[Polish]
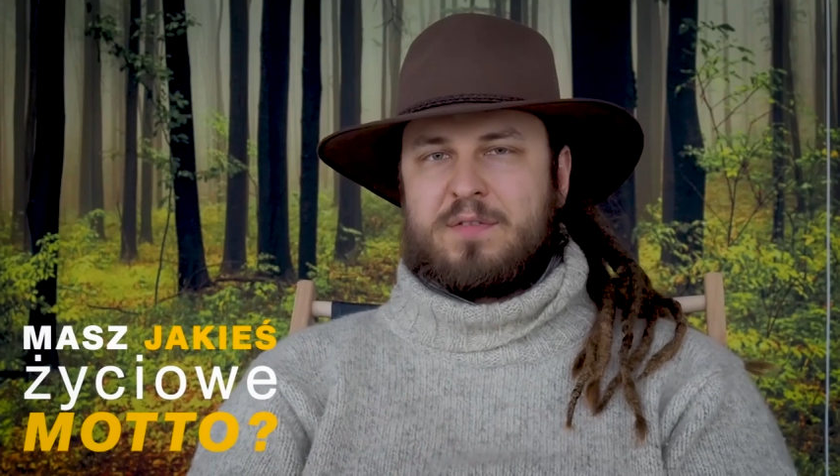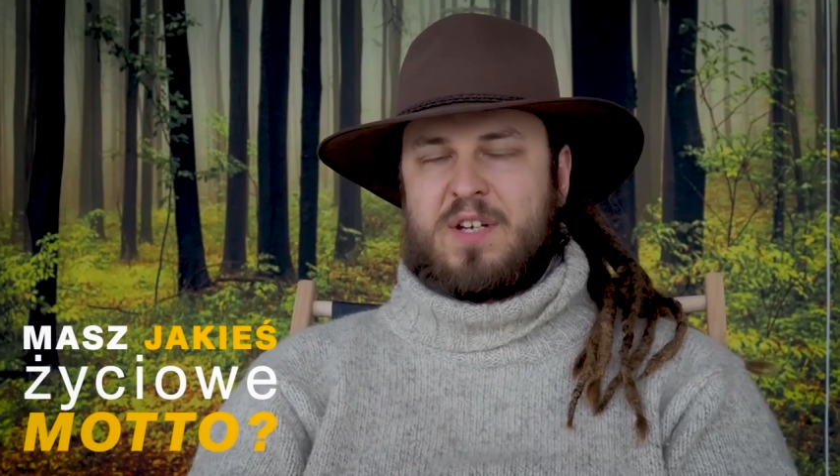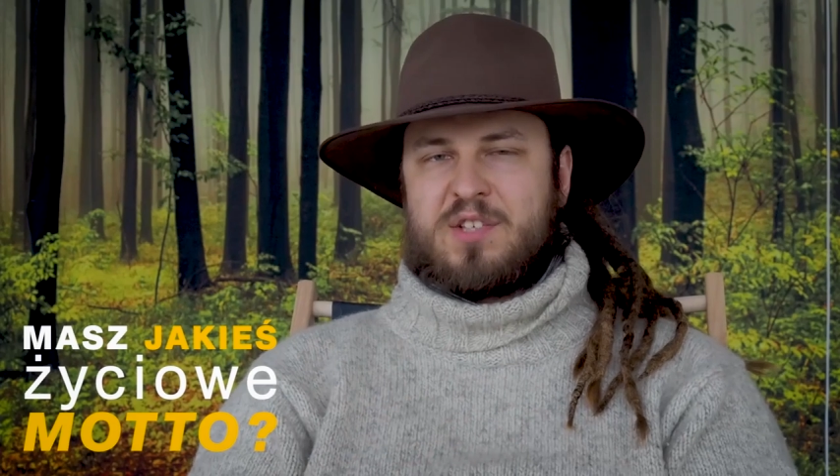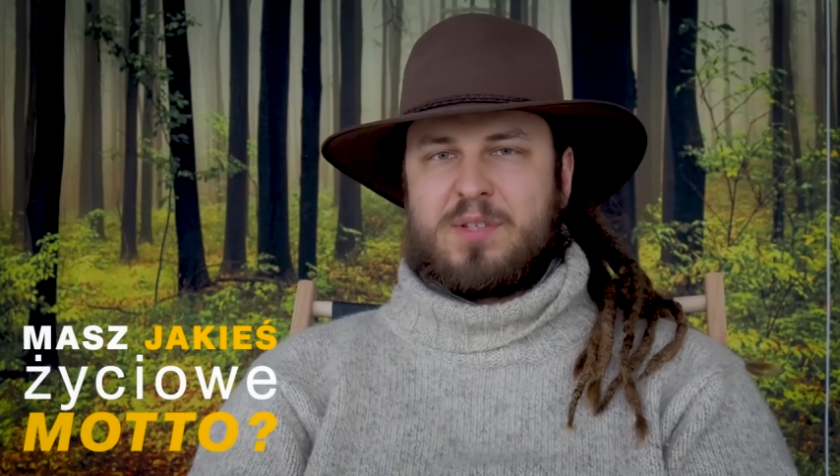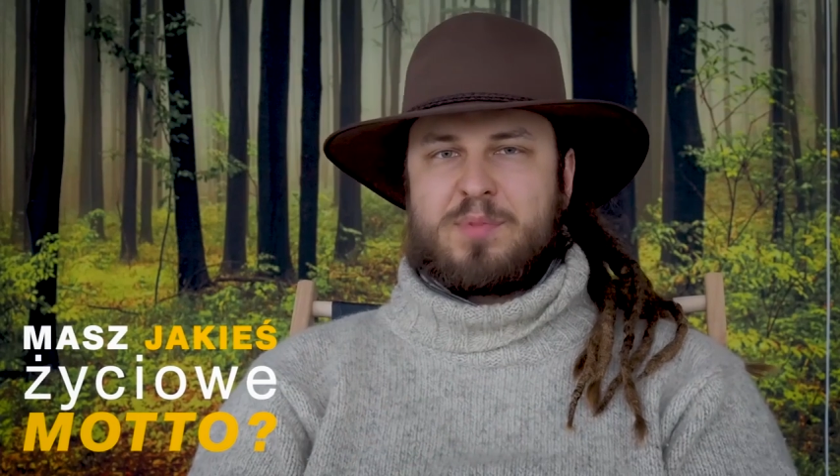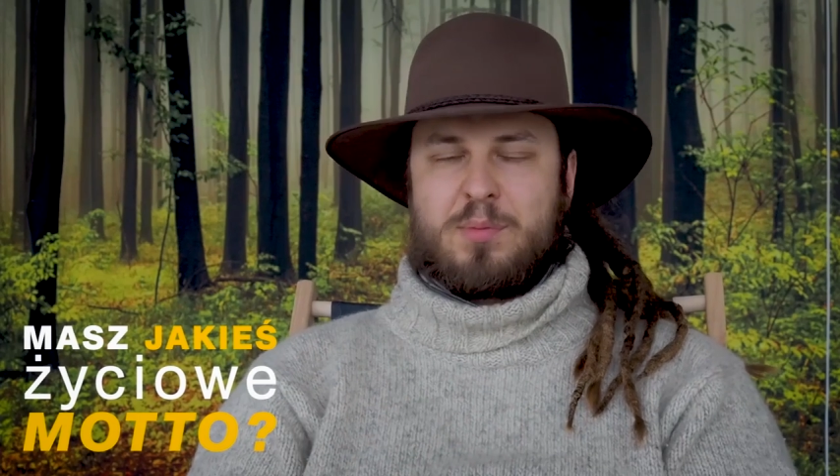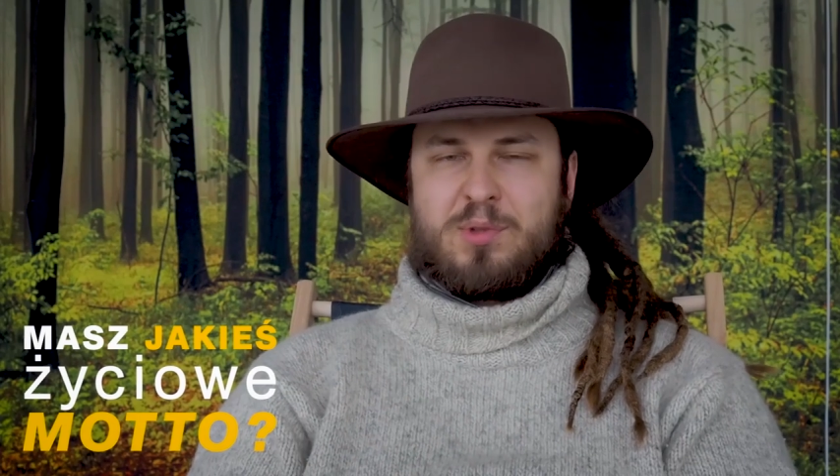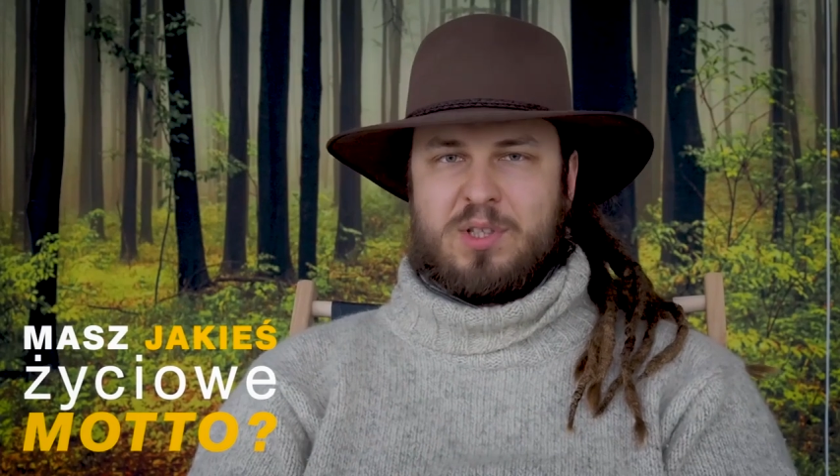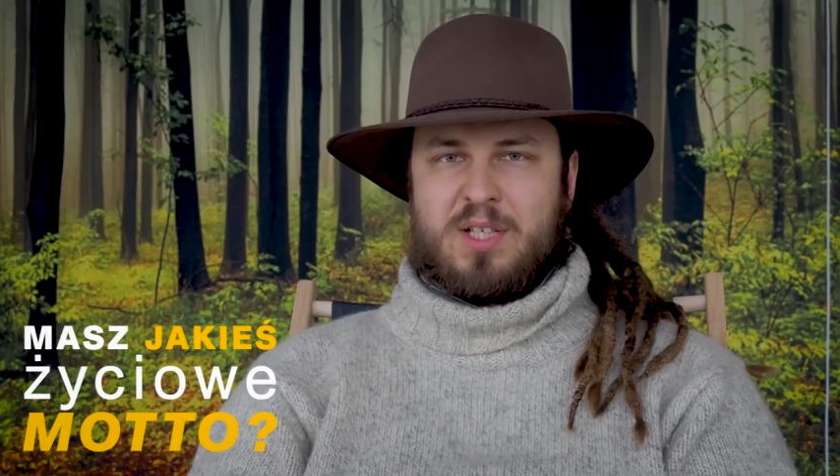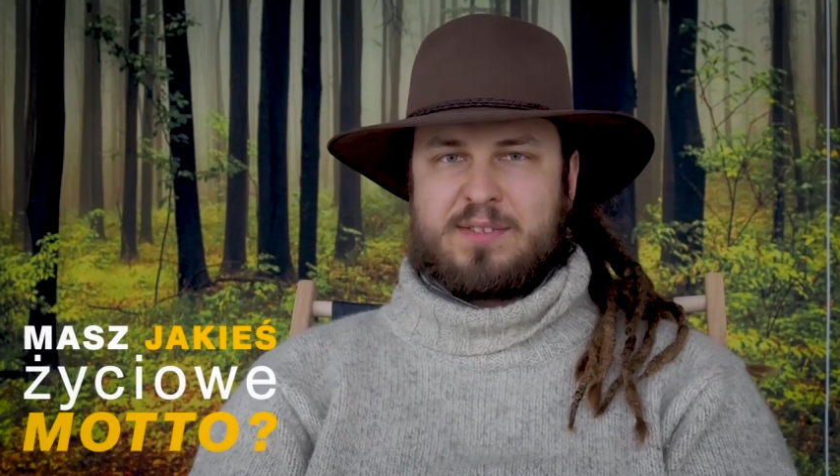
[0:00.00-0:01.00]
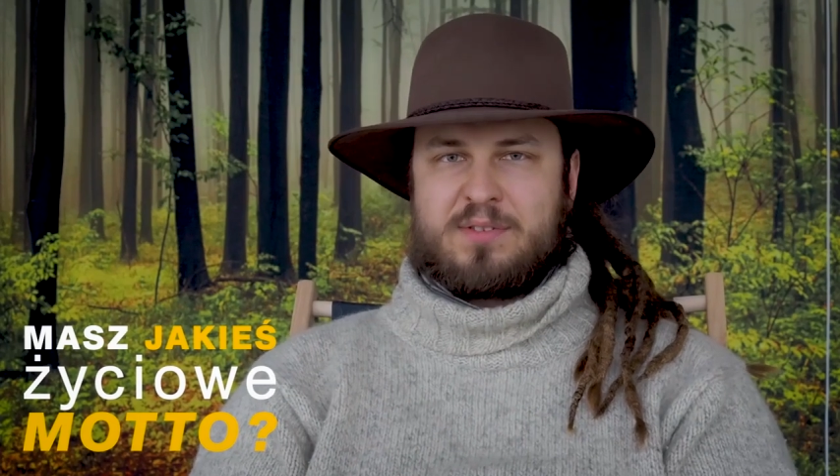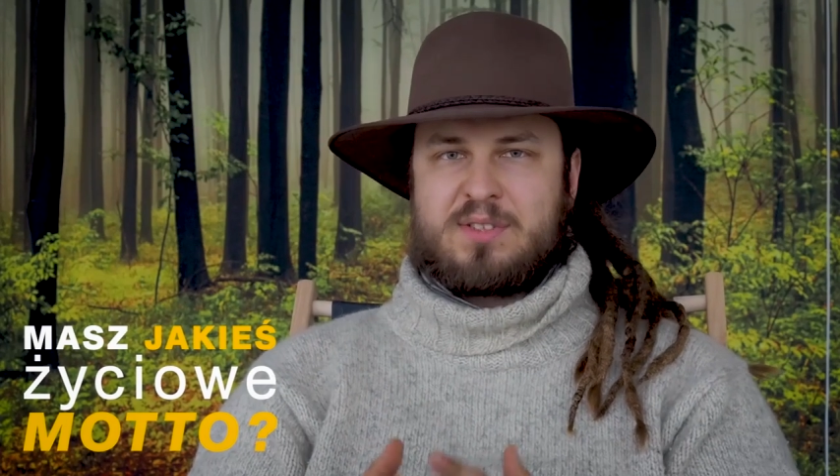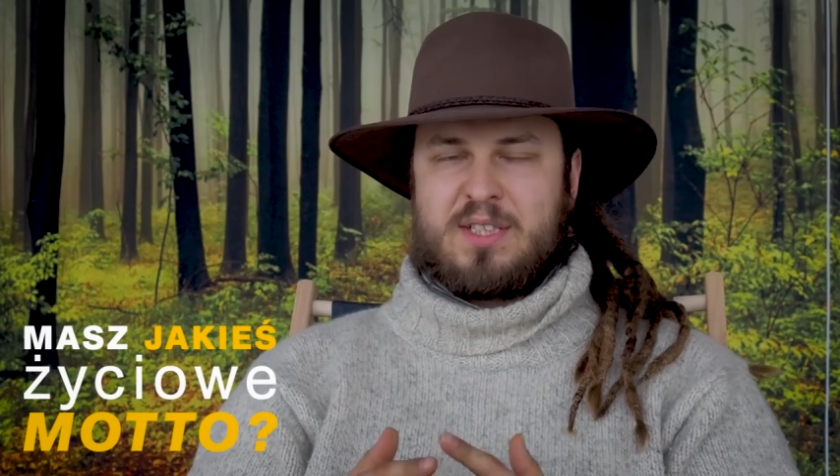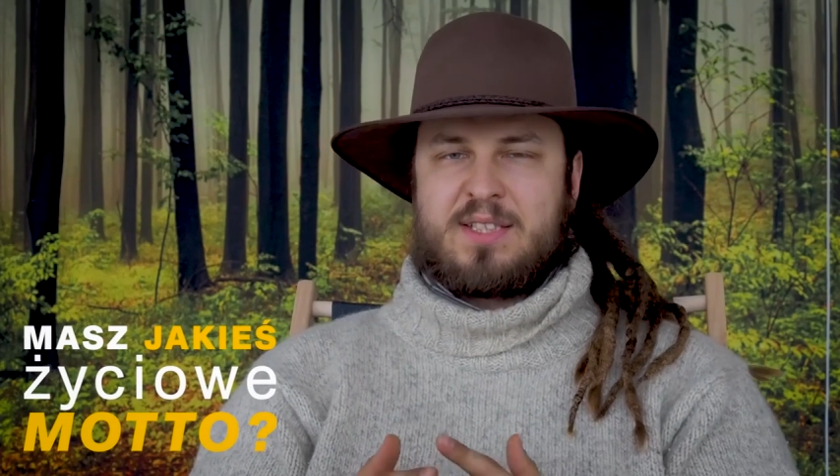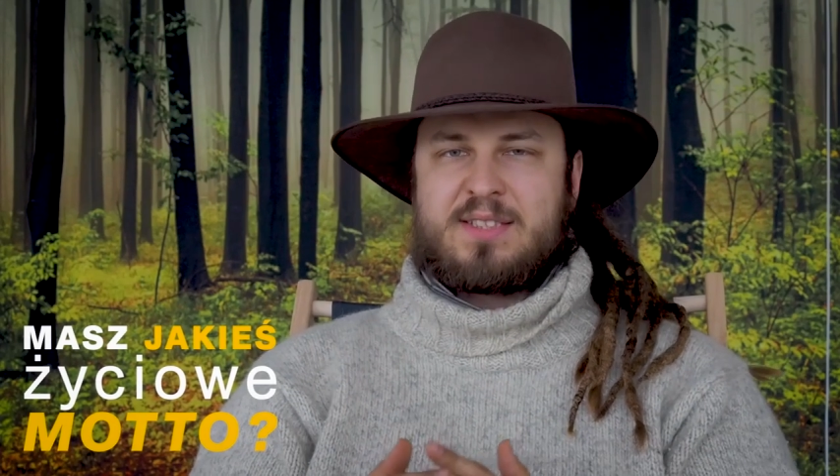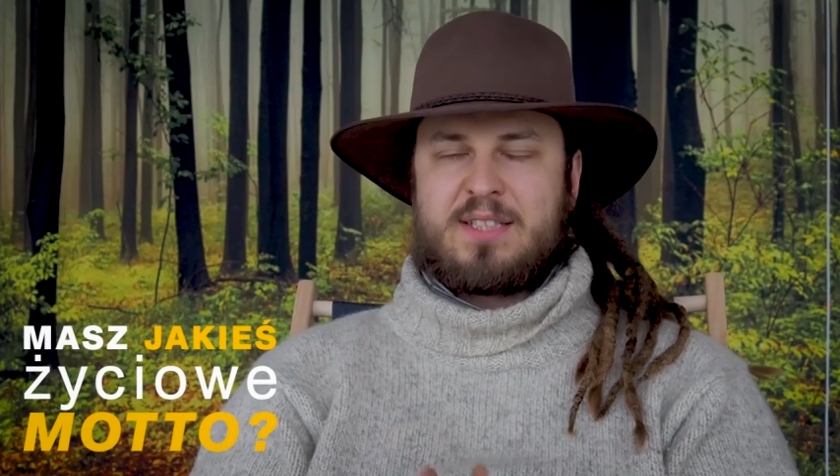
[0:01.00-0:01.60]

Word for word: ważne przemyślenia związane z